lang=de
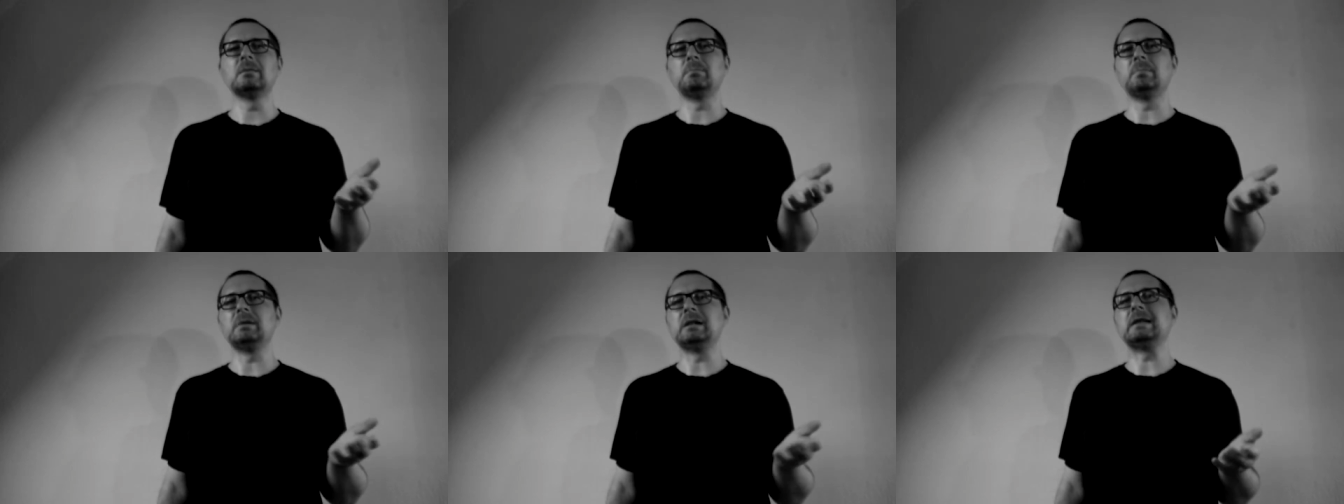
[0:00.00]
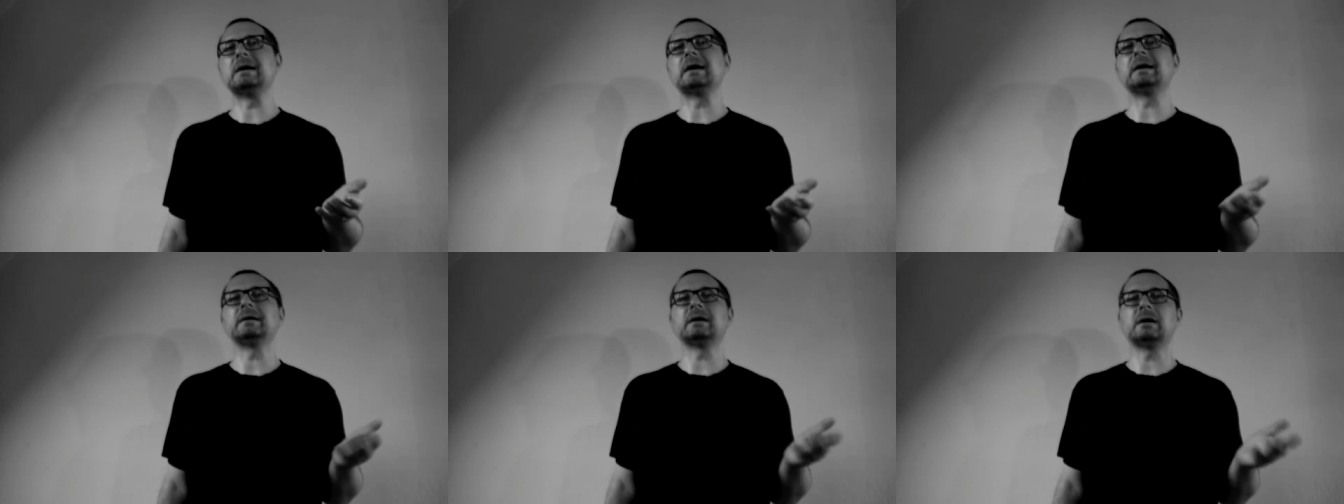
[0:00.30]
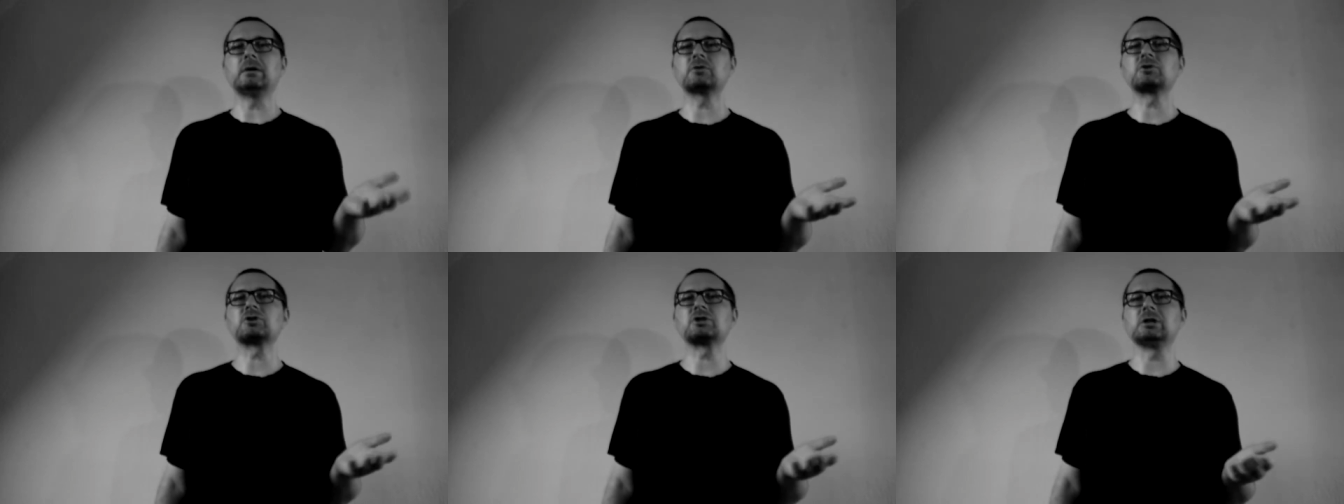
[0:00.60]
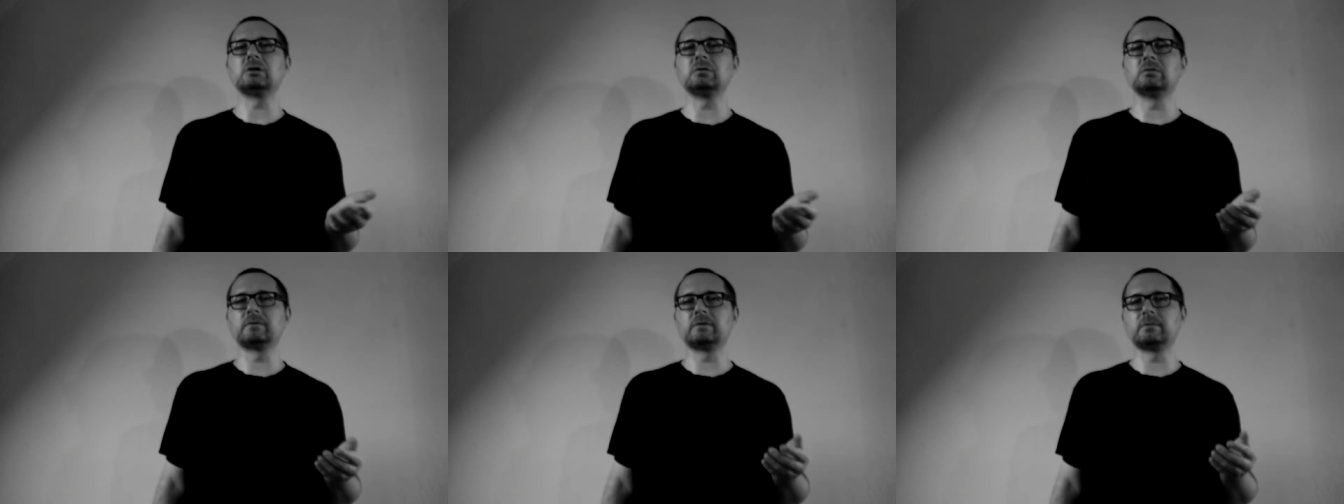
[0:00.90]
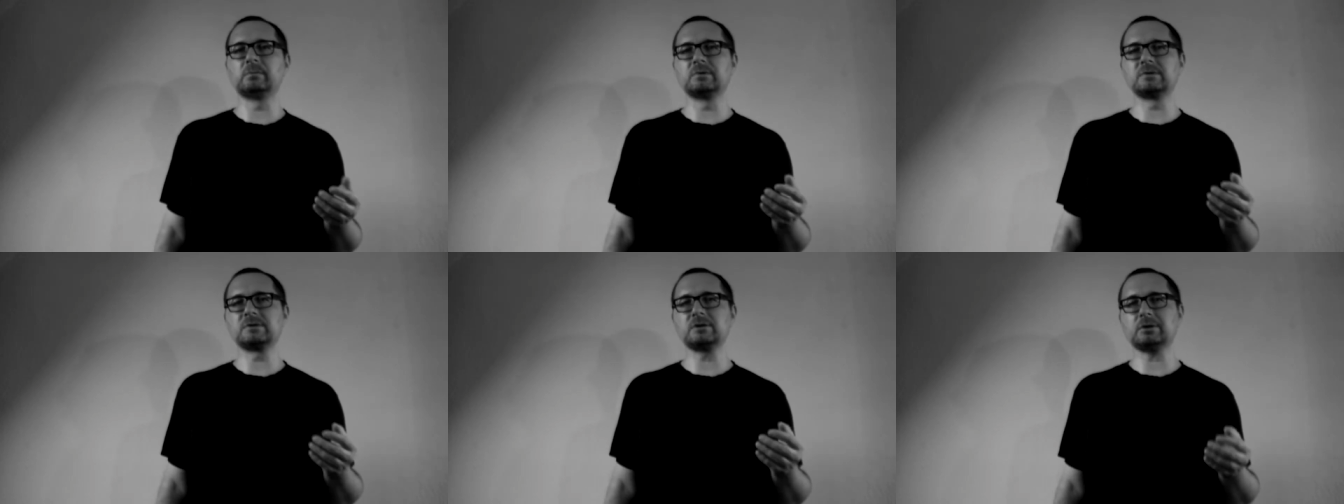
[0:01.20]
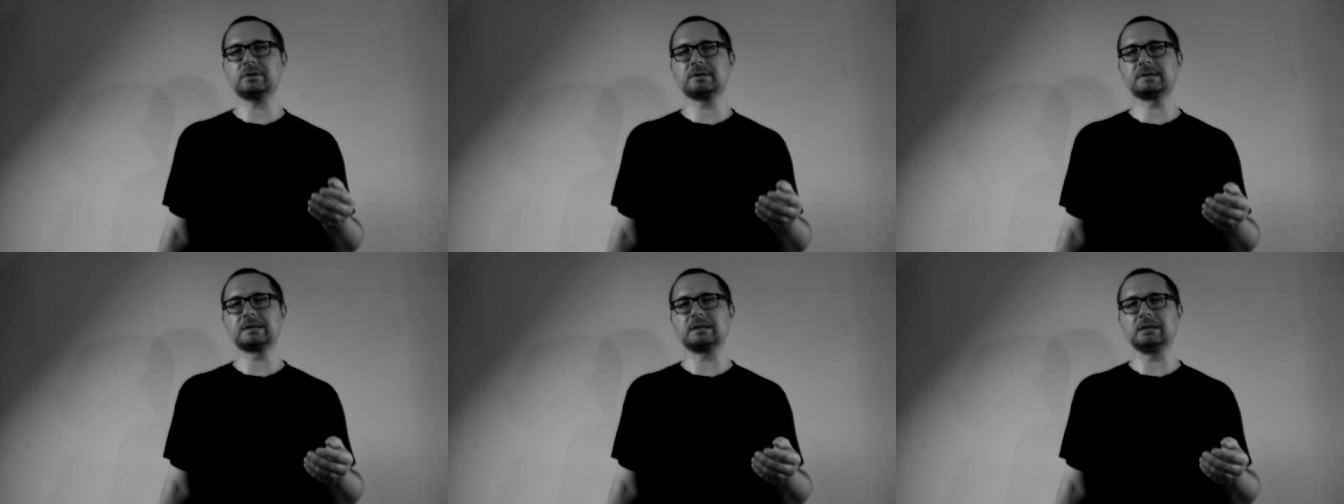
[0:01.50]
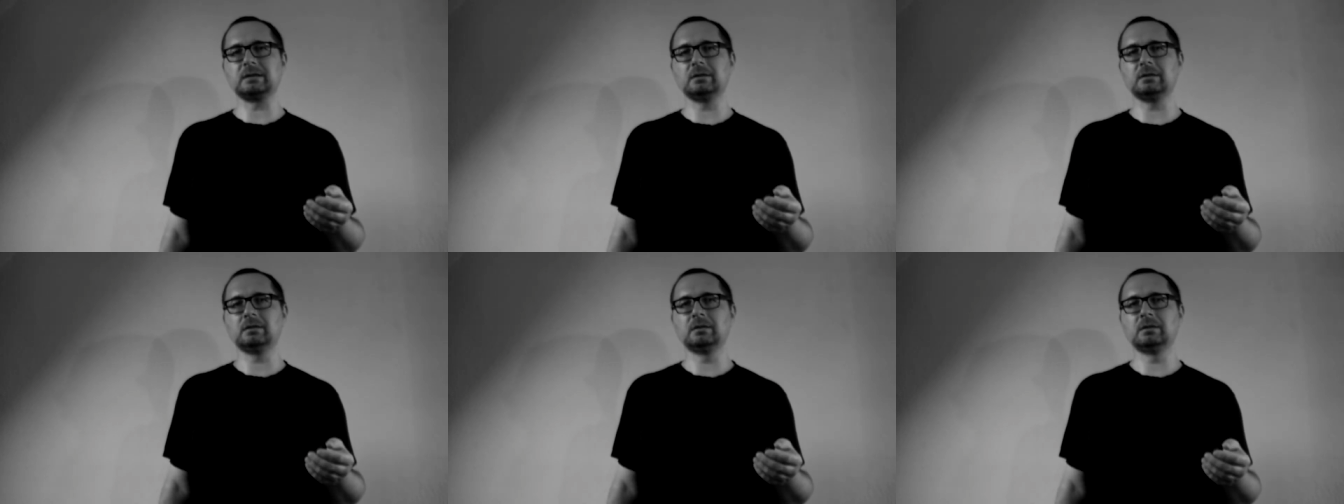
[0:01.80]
Bilder einer Ausstellung von Mussorgsky.